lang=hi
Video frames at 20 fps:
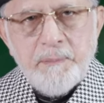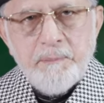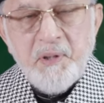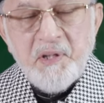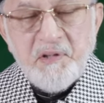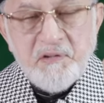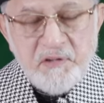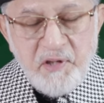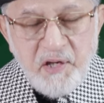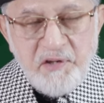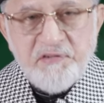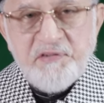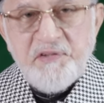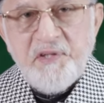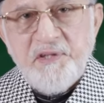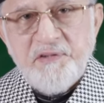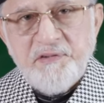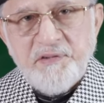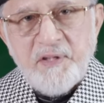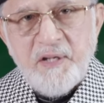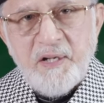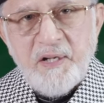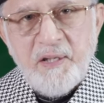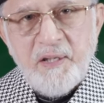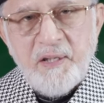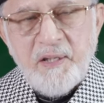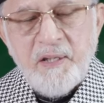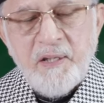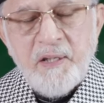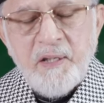बित तखसीस
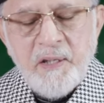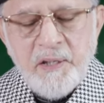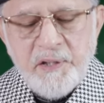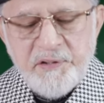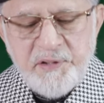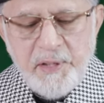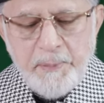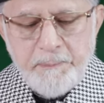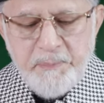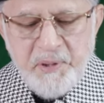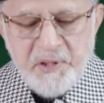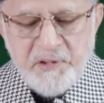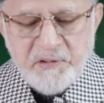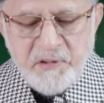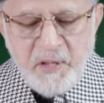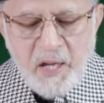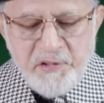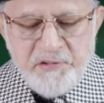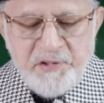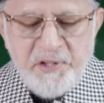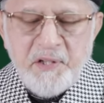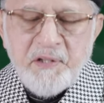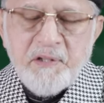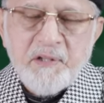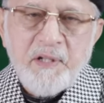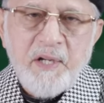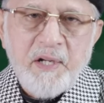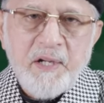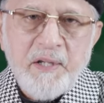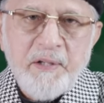करें या बित
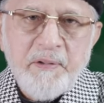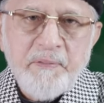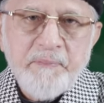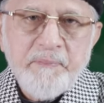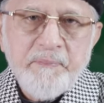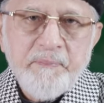तयन करें